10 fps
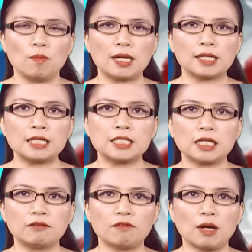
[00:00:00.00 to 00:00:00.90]
Ủy ban Cạnh
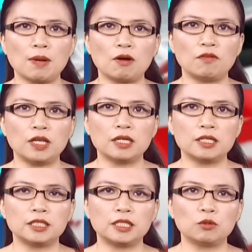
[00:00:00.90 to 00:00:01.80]
tranh và Bảo vệ
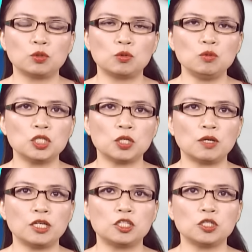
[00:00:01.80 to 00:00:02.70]
người tiêu thụ Úc
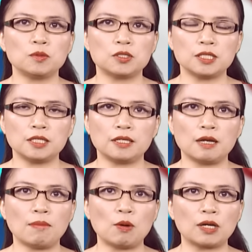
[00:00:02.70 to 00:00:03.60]
châu Agency
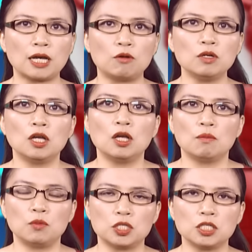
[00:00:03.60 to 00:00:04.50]
đã báo cáo
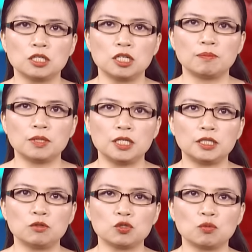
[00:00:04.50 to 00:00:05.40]
một trường hợp
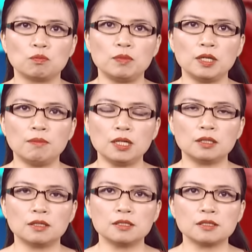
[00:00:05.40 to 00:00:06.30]
người tiêu dùng bị
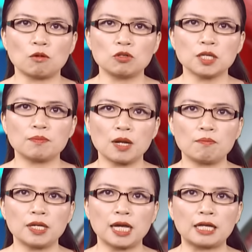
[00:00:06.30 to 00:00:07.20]
mất tới
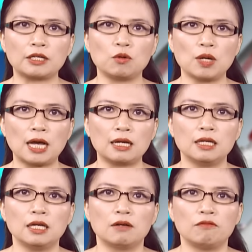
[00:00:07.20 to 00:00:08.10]
650.000 đô la
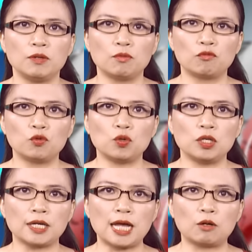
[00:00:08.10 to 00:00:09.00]
vì một
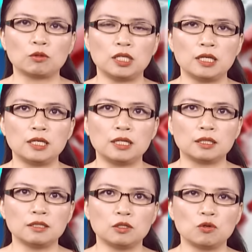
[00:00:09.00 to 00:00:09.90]
vụ lừa đảo tiền
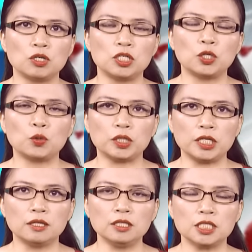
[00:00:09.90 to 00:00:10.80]
điện tử của người nổi
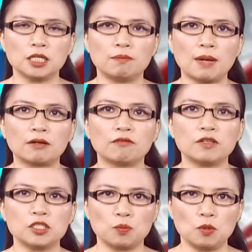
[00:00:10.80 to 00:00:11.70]
tiếng trên mạng
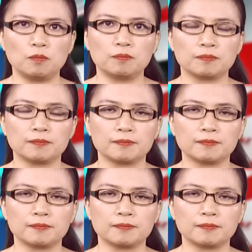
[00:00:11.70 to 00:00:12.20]
Facebook.